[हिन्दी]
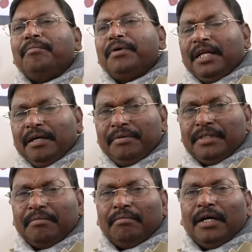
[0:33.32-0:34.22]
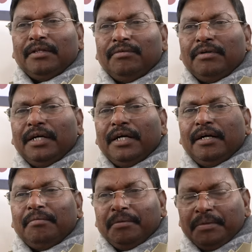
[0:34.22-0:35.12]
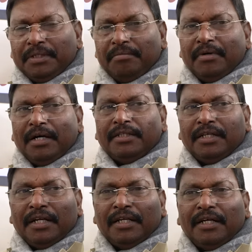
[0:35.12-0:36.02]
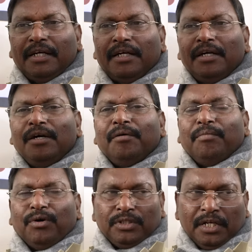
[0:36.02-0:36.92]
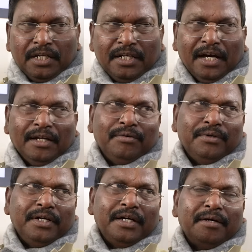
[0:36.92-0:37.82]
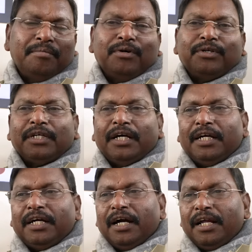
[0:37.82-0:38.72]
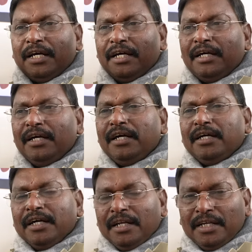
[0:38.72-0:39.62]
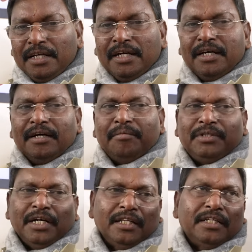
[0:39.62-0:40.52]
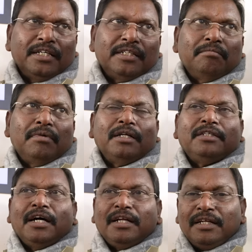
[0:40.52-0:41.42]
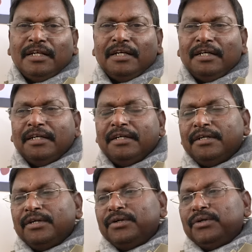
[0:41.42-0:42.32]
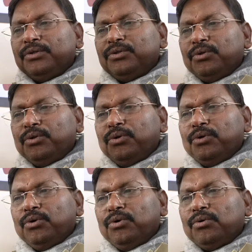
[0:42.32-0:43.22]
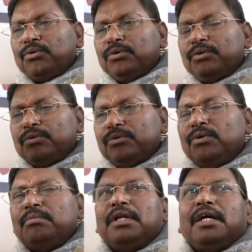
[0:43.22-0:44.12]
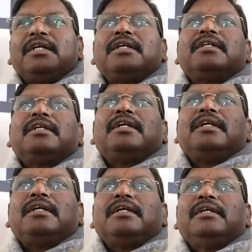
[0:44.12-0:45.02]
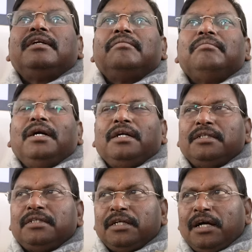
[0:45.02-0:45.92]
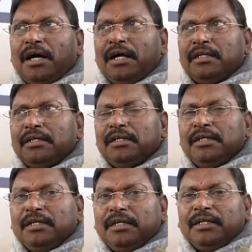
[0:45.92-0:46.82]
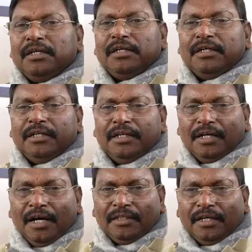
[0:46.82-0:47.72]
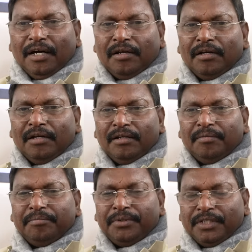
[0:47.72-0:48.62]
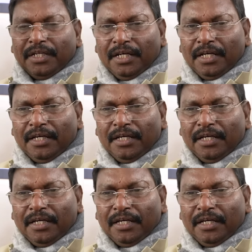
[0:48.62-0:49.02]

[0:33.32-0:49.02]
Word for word: पहले भी संवाद हुए हैं अभी भी संवाद जारी है बहुत सारे कार्य हुए हैं बहुत सारे कार्य के लिए हम चाहते हैं संवाद जारी रहे तो कुल मिलाकर के भारत सरकार लगातार पिछले